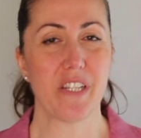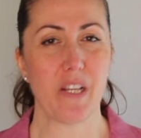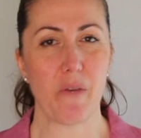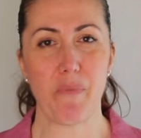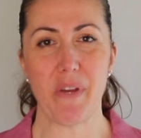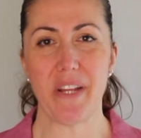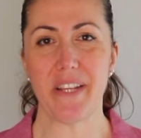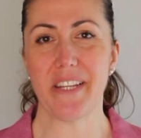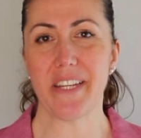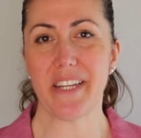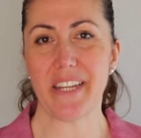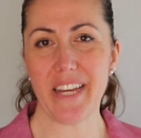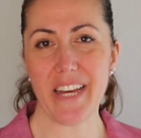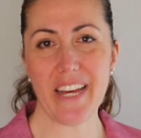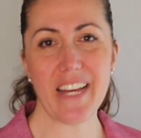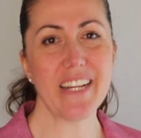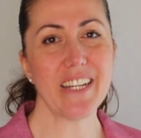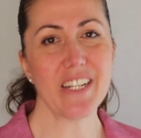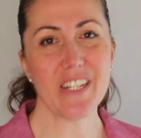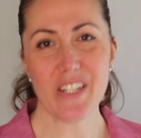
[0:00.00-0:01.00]
sapete
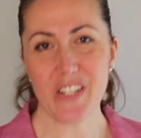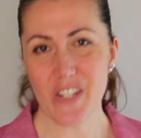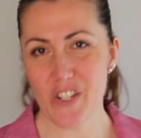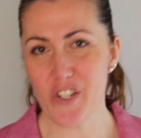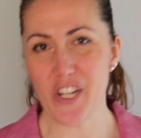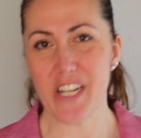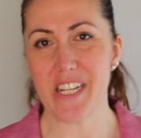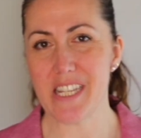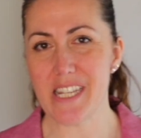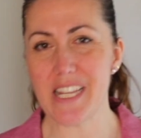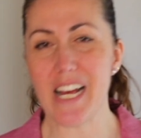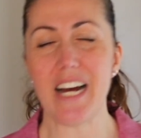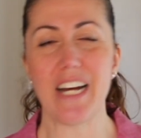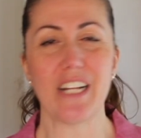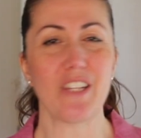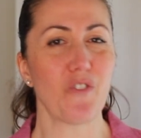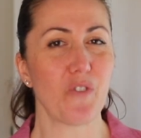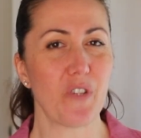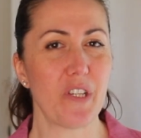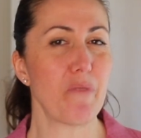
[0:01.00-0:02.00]
che c'è
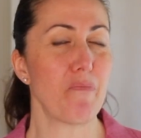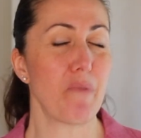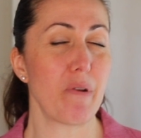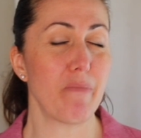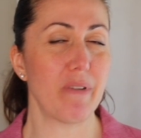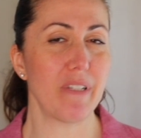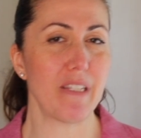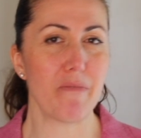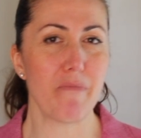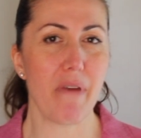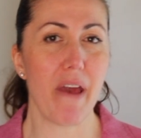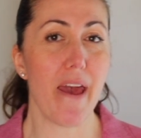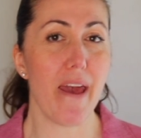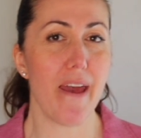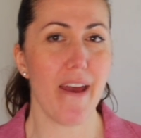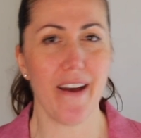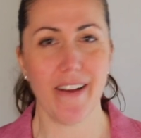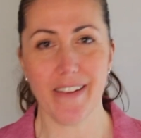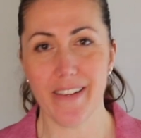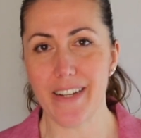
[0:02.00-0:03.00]
stato chi prima di
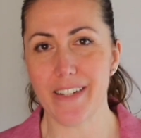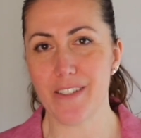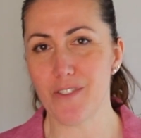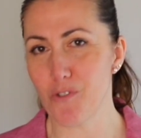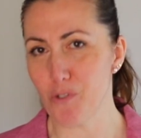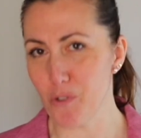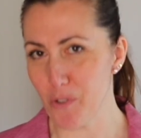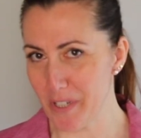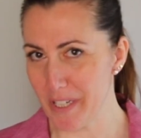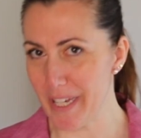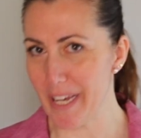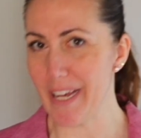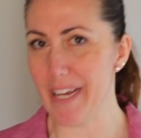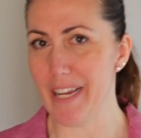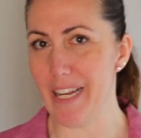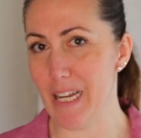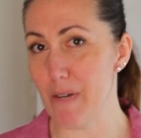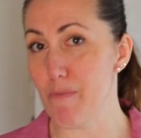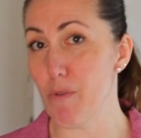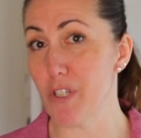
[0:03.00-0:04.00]
me ha detto
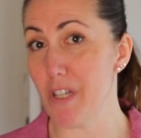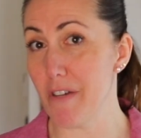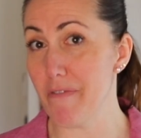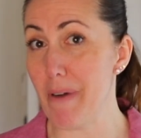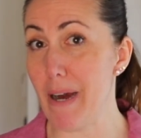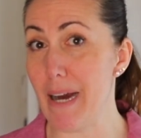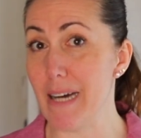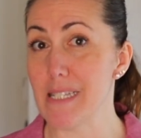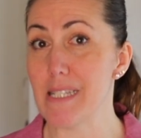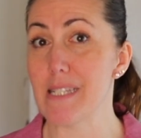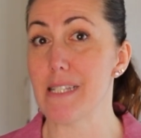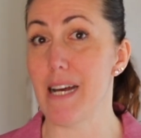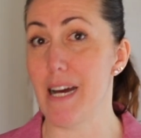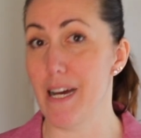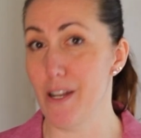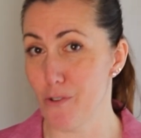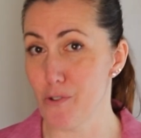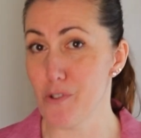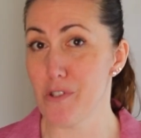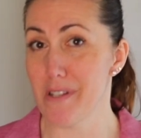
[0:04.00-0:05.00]
che la moda
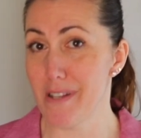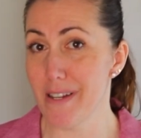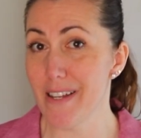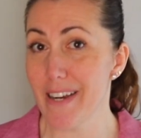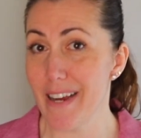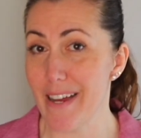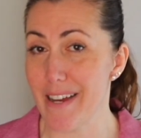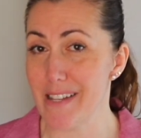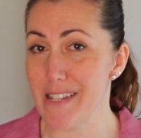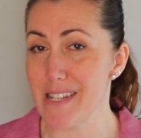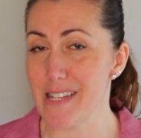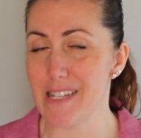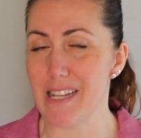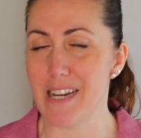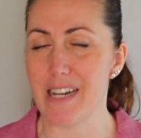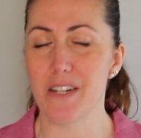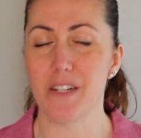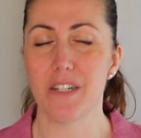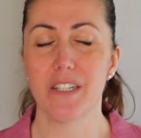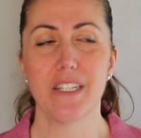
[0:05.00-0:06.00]
passa, lo stile
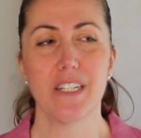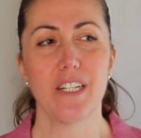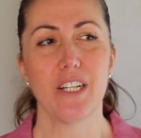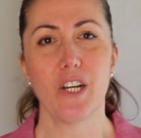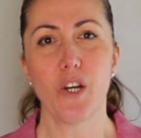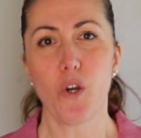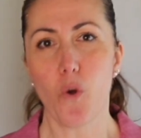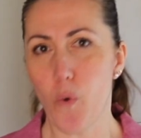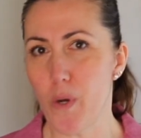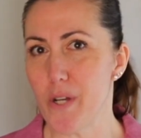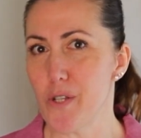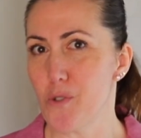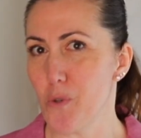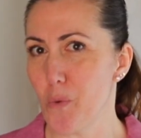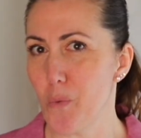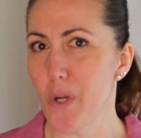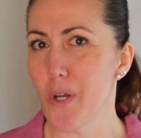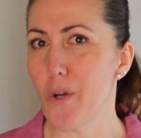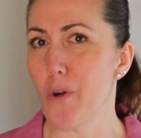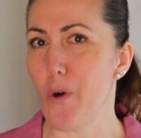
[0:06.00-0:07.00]
resta, questo
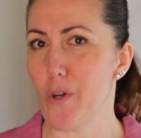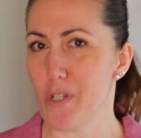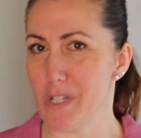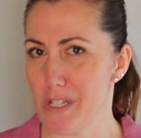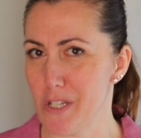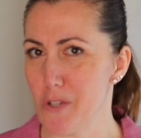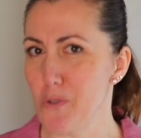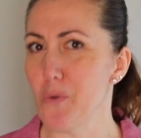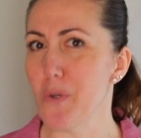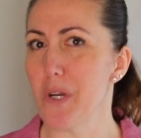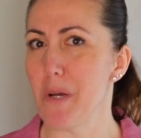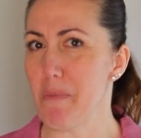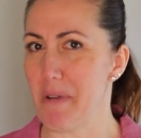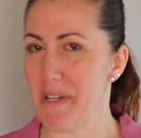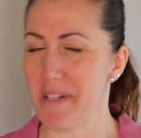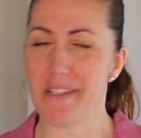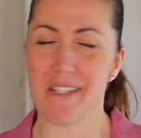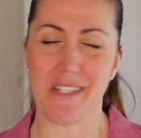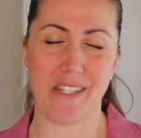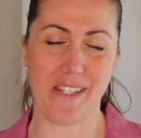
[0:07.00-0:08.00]
qualcosa sicuramente